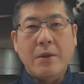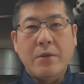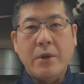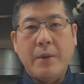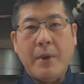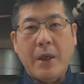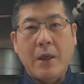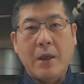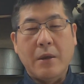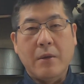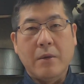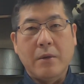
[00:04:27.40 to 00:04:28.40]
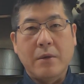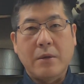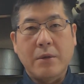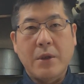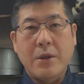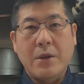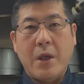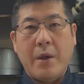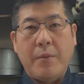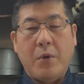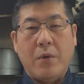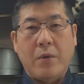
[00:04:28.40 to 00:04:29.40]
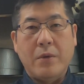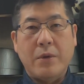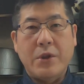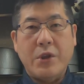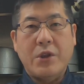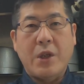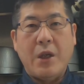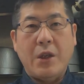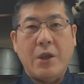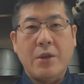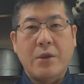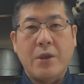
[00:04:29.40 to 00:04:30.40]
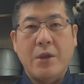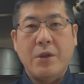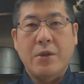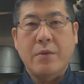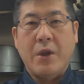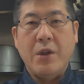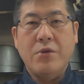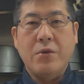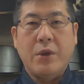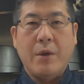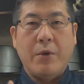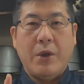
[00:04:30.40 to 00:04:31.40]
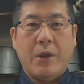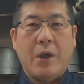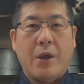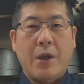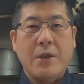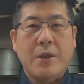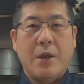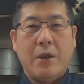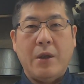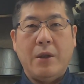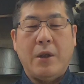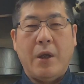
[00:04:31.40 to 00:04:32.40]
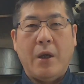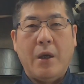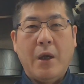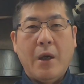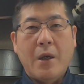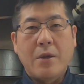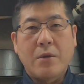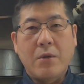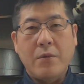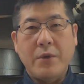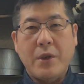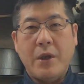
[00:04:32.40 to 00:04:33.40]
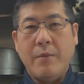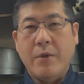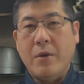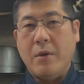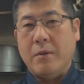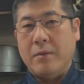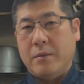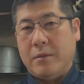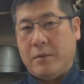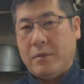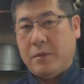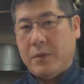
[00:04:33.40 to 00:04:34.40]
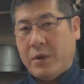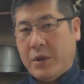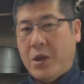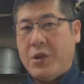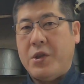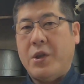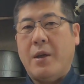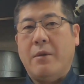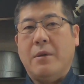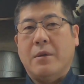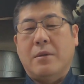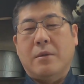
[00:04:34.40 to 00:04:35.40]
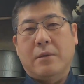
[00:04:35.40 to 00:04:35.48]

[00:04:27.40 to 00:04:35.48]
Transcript: それでまああのその先生も実際にですね実は飲食店も1軒経営されていてそのお店にも設置してあるんで